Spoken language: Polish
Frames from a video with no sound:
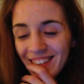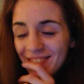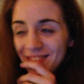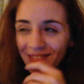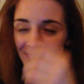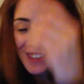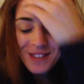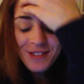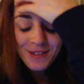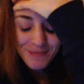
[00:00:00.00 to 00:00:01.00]
E,
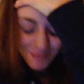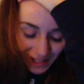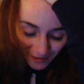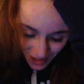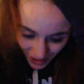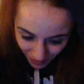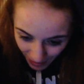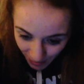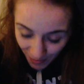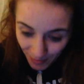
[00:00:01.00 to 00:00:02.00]
większość pierwszych
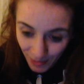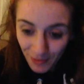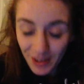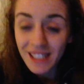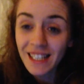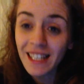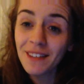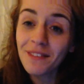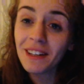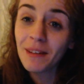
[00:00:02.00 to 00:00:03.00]
filmów były właśnie
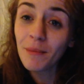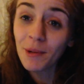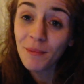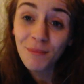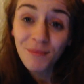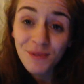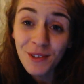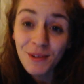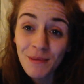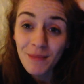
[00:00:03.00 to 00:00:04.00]
nagrywane moim
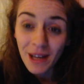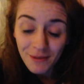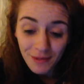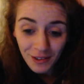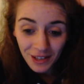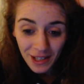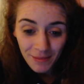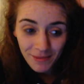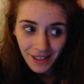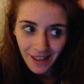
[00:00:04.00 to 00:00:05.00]
zwykłym
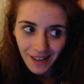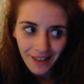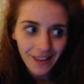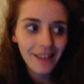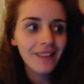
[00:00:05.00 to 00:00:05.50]
iPhone'em, nie